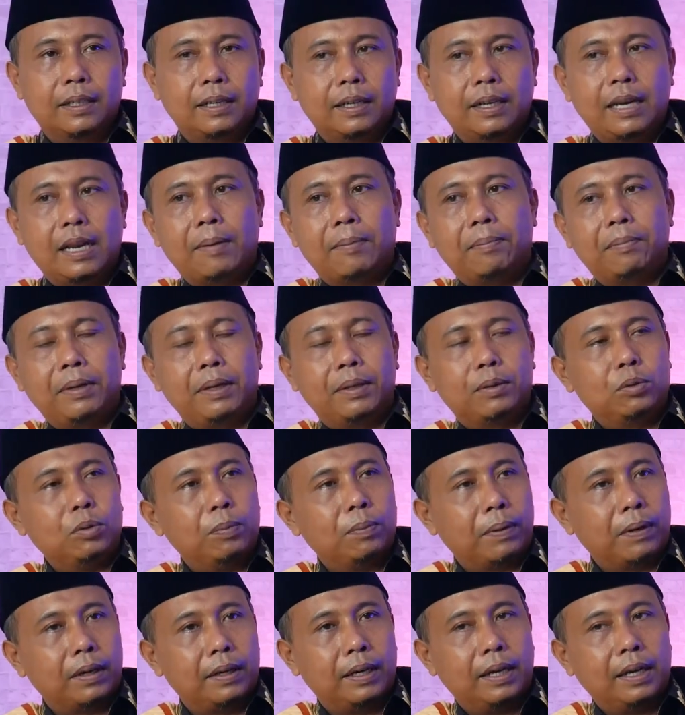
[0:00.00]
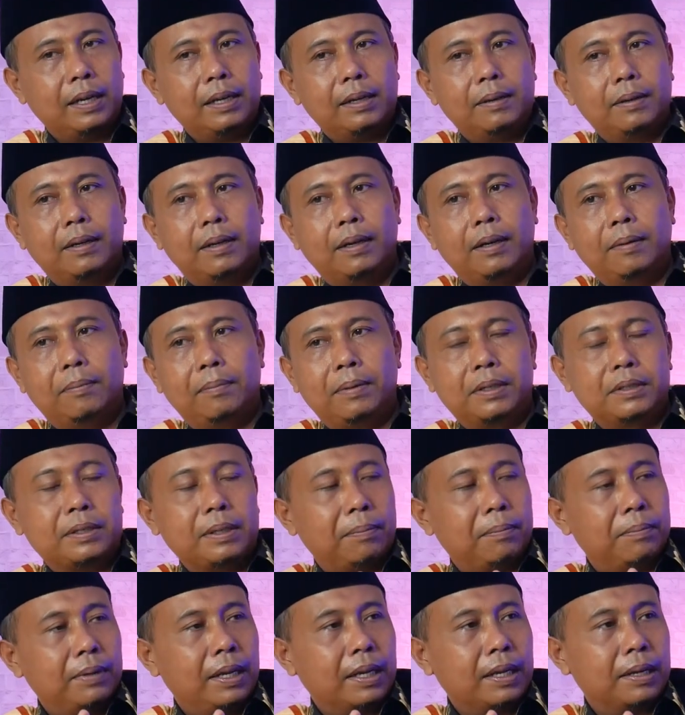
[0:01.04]
Nabi itu pernah eh,
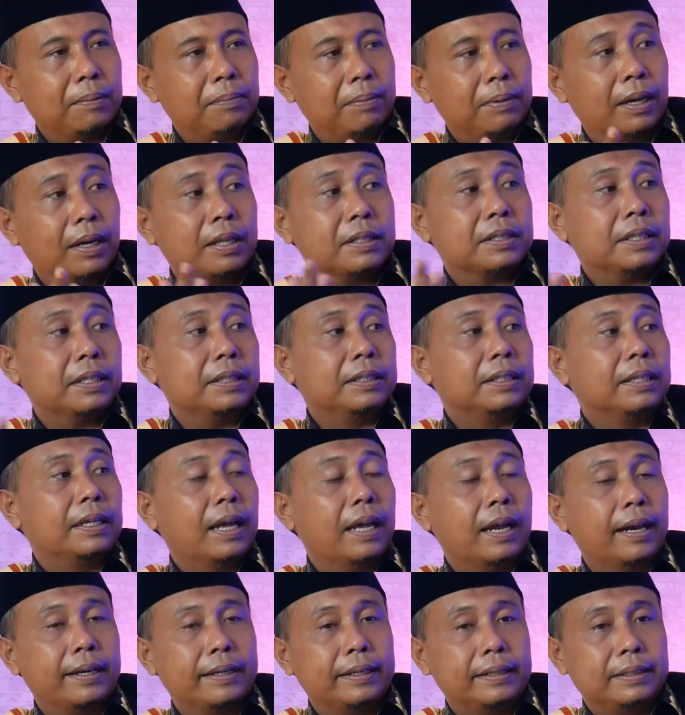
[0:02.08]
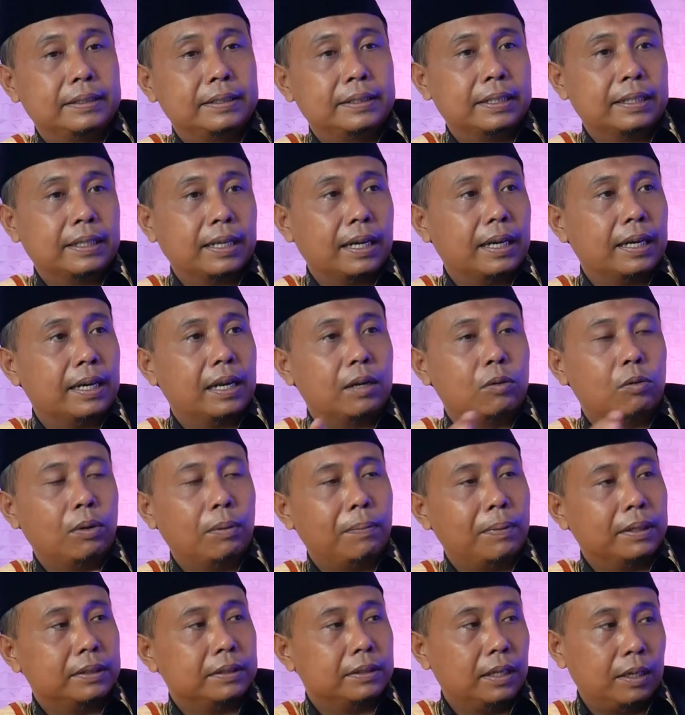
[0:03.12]
bersabda kepada Sayyidina Ali, jika ada dua
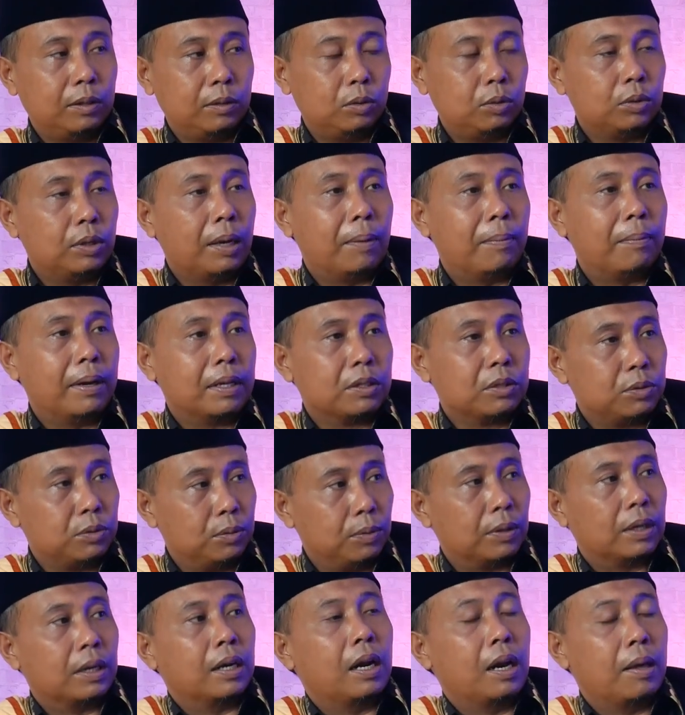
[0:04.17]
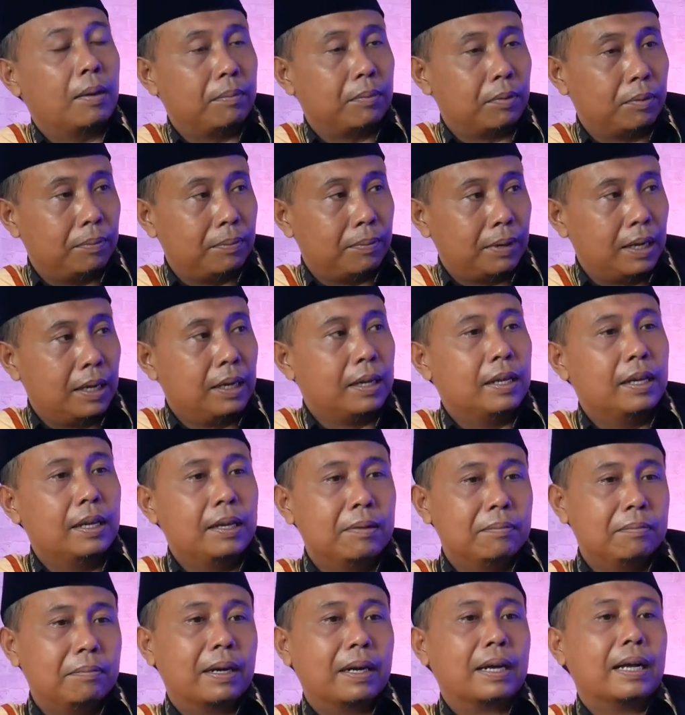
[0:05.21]
mantan itu sudah masuk ke dalam rumah,
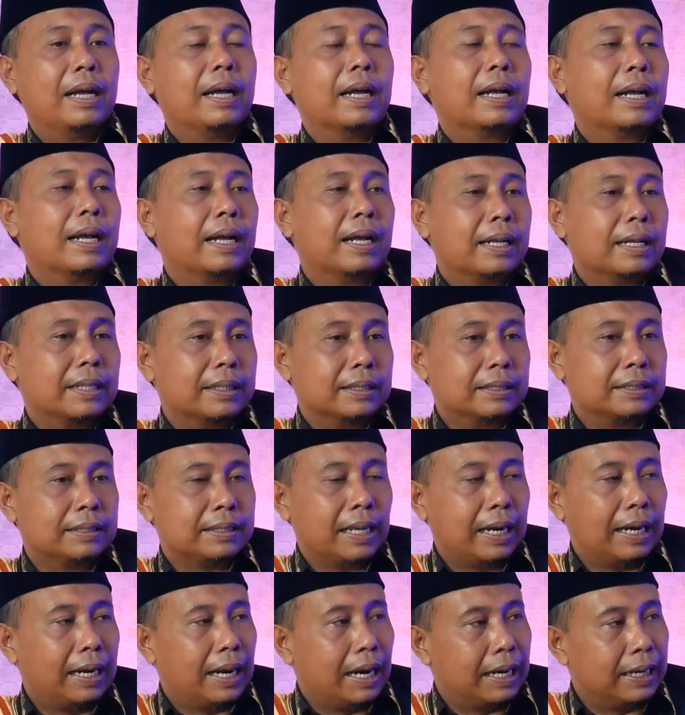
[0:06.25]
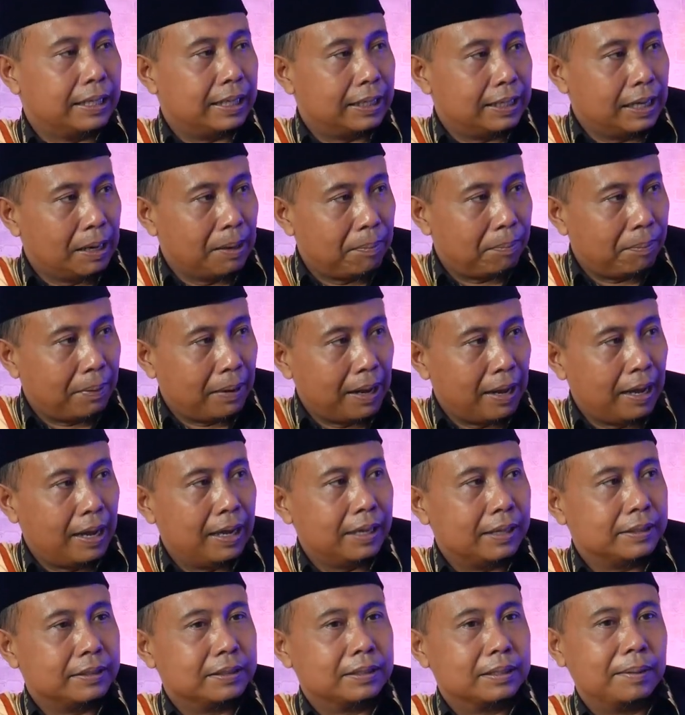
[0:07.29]
maka sandalnya
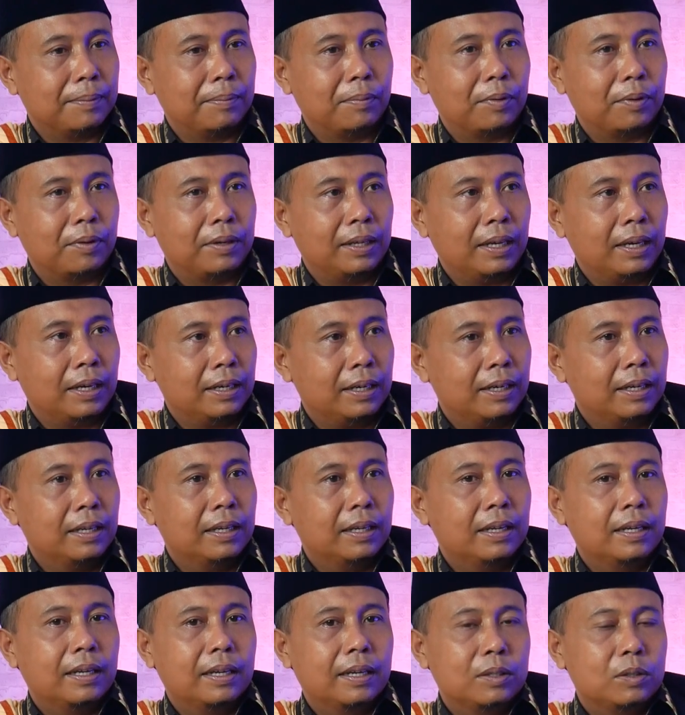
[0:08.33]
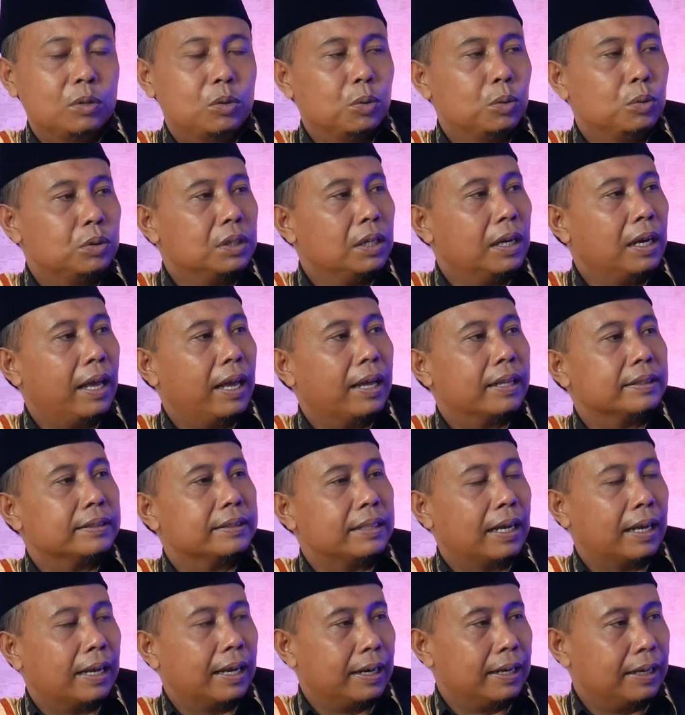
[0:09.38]
dilepas, kemudian cucilah
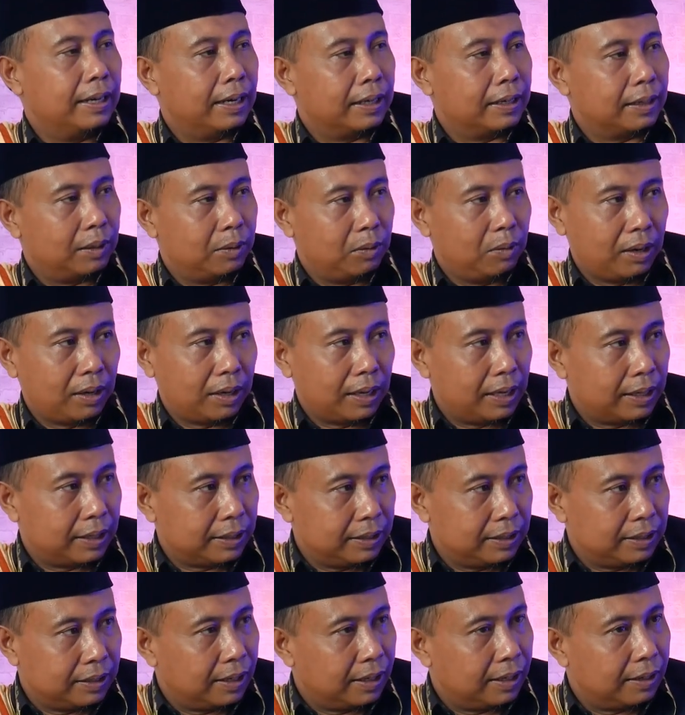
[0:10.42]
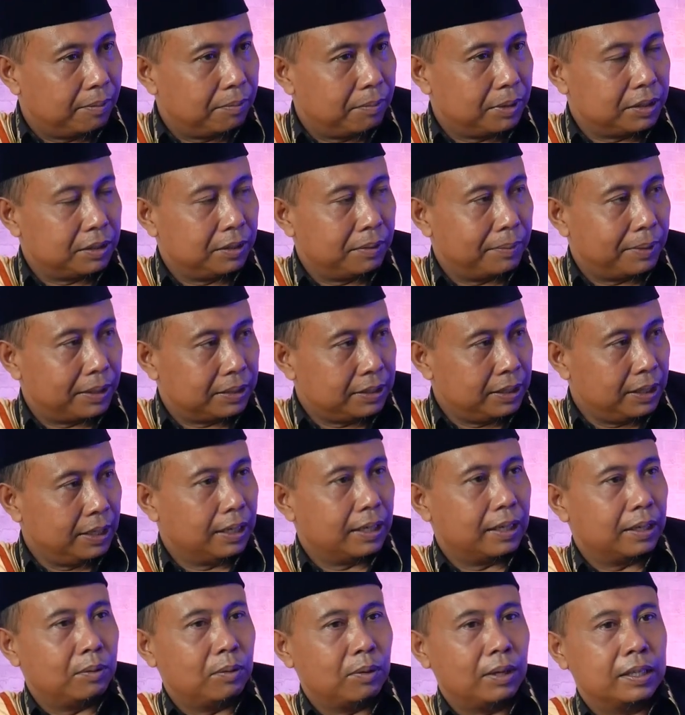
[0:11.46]
tangan dan kedua kakinya,
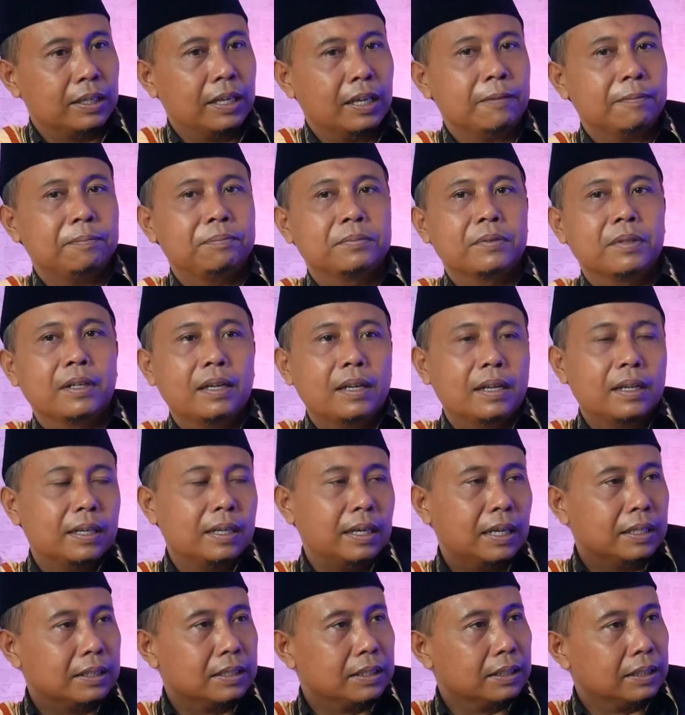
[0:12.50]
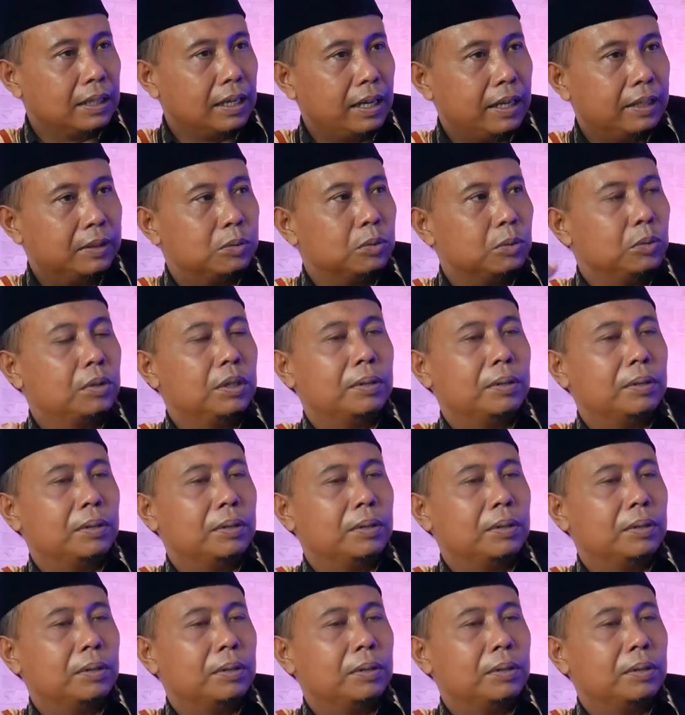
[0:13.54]
masing-masing keduanya, dan setelah itu